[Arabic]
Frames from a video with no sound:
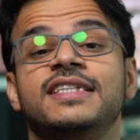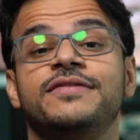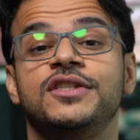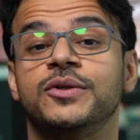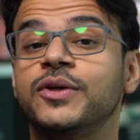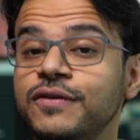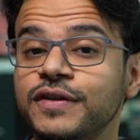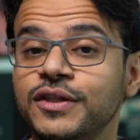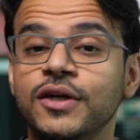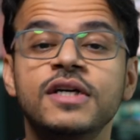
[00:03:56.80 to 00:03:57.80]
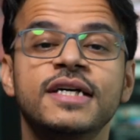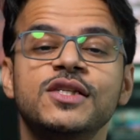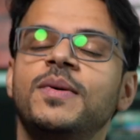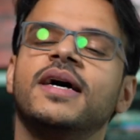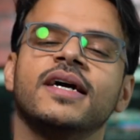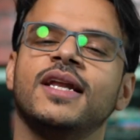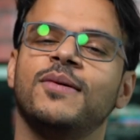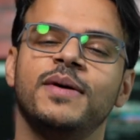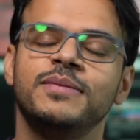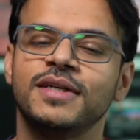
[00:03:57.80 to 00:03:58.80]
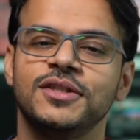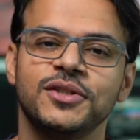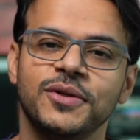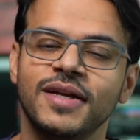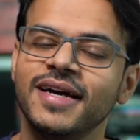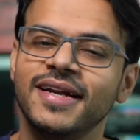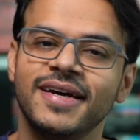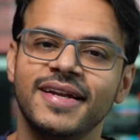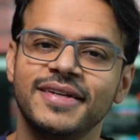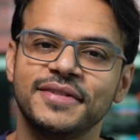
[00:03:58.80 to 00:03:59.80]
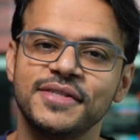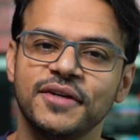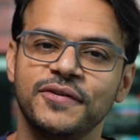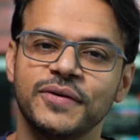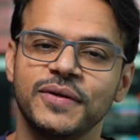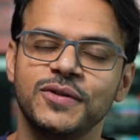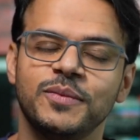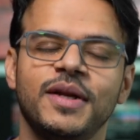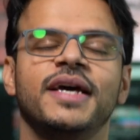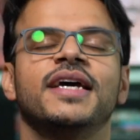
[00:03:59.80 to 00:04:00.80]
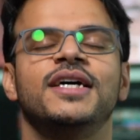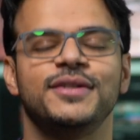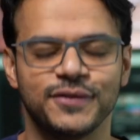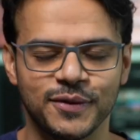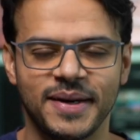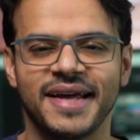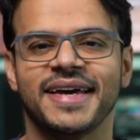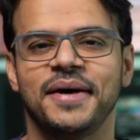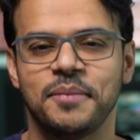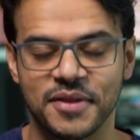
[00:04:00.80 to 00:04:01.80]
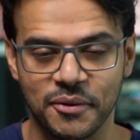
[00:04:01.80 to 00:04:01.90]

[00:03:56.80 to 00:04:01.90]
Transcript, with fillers: الفيديو كل فيديو سبحانك اللهم وبحمدك اشهد ان لا اله الا انت استغفرك واتوب اليك اشوفكم على خير باذن